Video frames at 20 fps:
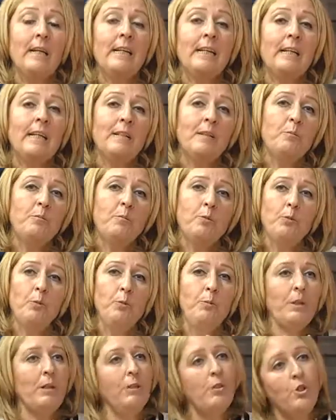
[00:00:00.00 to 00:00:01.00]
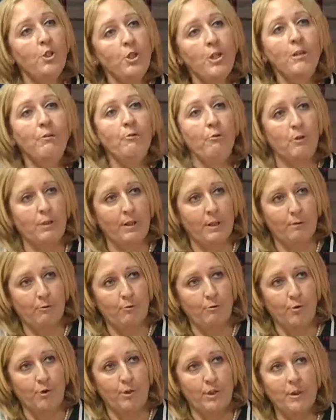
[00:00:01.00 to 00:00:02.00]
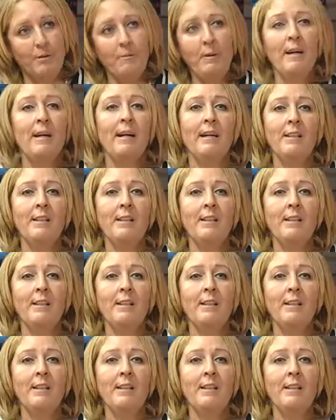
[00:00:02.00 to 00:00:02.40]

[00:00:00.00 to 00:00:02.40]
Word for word: Yani bunu bir inşaat olarak düşünelim.